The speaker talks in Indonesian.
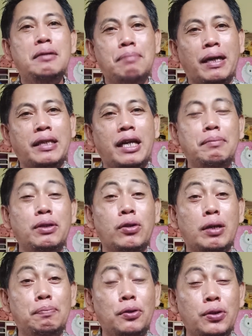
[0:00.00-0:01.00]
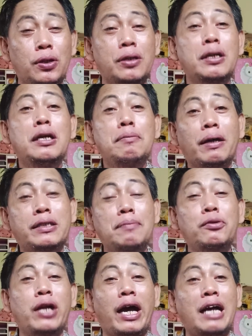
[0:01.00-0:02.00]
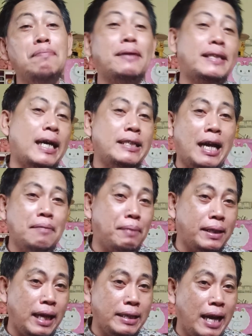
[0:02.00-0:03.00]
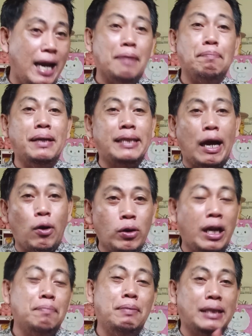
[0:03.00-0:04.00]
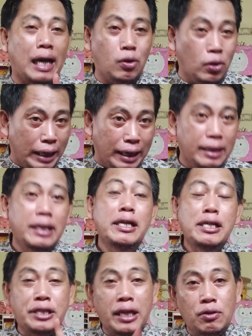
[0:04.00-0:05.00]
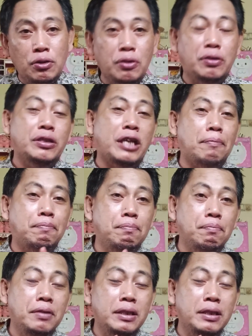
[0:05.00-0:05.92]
Materi minggu kepungkur biasanya menggunakan pertanyaan-pertanyaan, pitakonan-pitakonan sing kudu disab